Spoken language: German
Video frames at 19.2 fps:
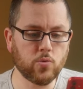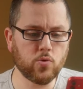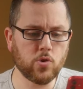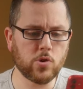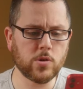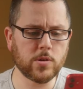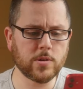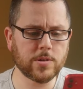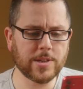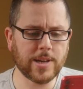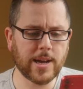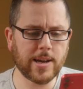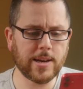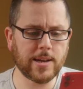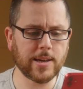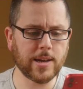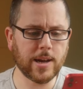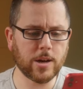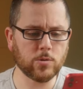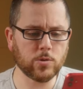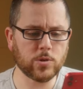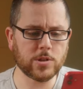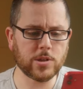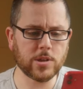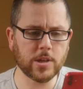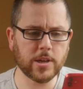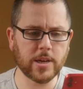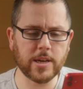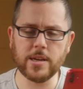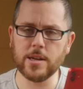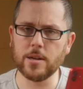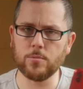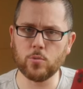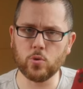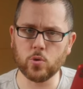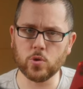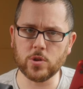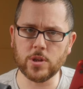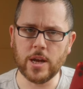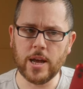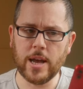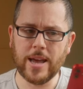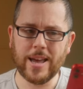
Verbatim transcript: cool Styling, Haustier, Kindermodus,